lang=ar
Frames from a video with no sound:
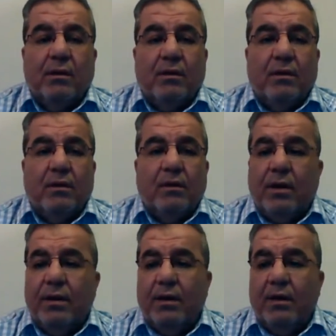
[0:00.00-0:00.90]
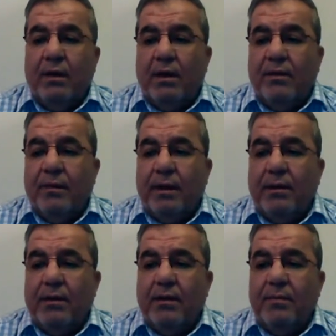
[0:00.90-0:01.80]
القناة لأكبر
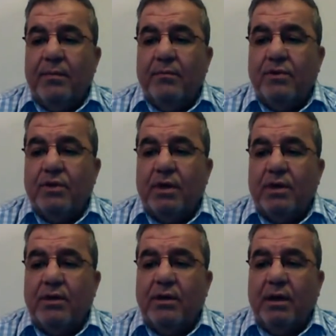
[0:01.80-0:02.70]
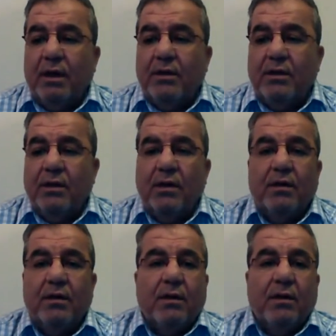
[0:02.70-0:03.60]
عدد من المشاهدين حتى
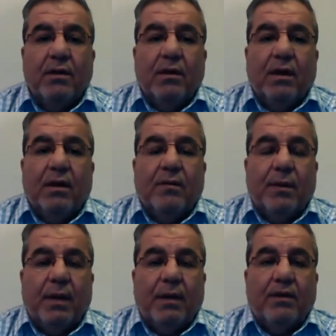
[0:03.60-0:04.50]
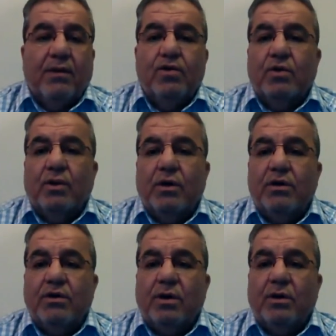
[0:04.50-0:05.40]
أكبر عدد
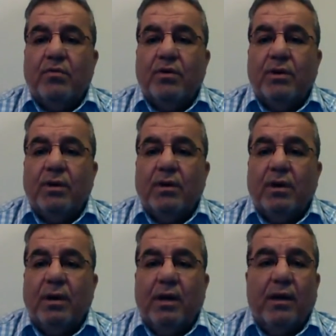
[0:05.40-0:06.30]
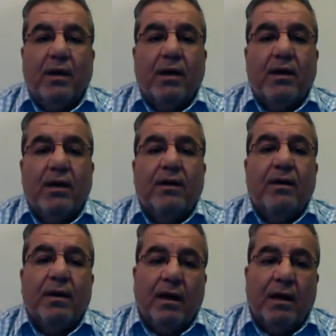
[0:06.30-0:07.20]
يشاهدون الحلقة لأن
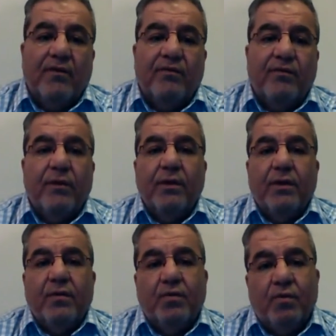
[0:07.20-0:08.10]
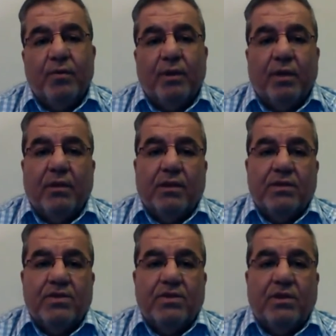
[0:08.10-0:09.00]
اللايف مو مثل
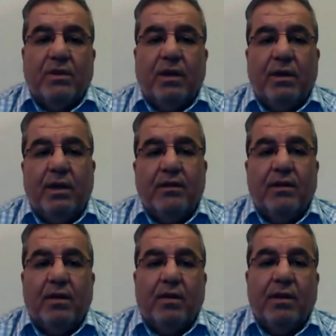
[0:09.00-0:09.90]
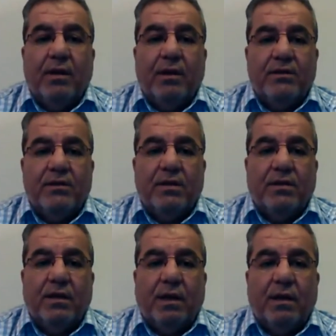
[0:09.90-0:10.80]
التسجيل يعني حتى لو أنا نزلت
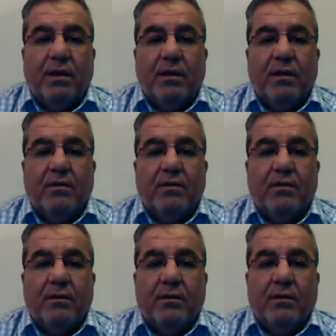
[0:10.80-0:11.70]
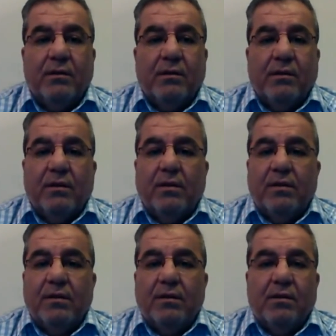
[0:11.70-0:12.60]
الحلقات
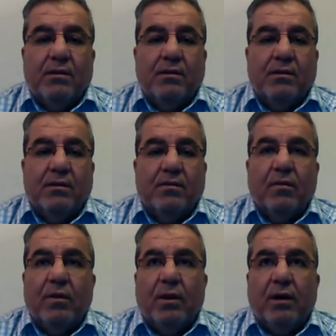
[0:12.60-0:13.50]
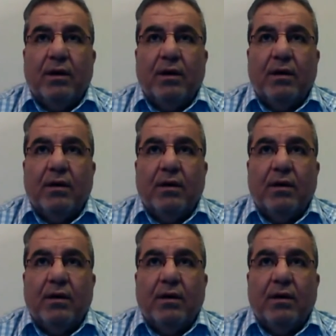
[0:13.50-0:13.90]
آه، كلها